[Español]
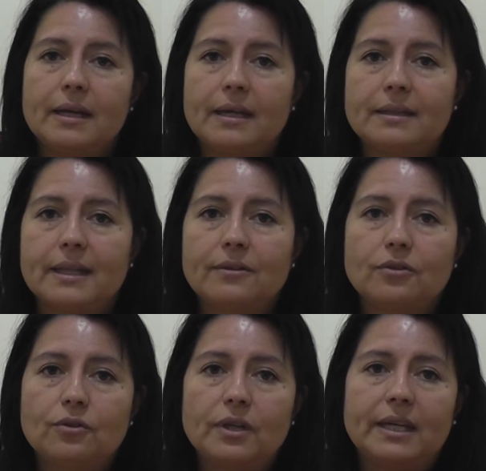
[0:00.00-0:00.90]
En
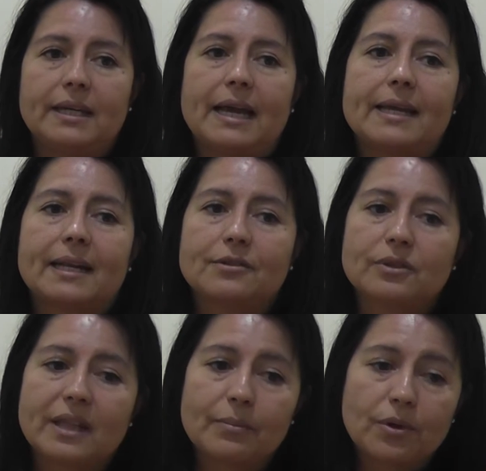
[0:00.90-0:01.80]
tanto, eh, hay
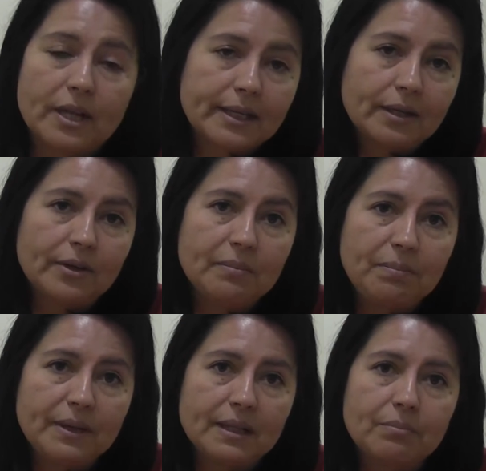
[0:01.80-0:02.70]
relaciones de poder que los
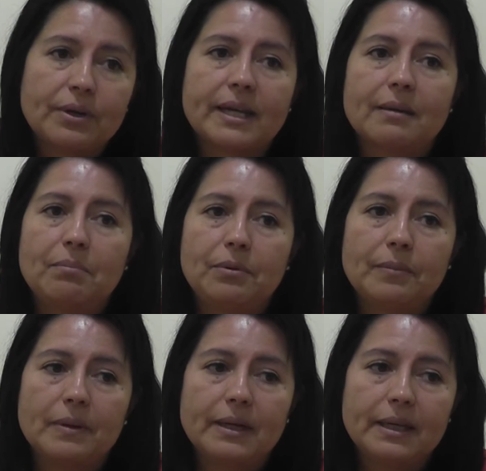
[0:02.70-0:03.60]
impiden, por ejemplo,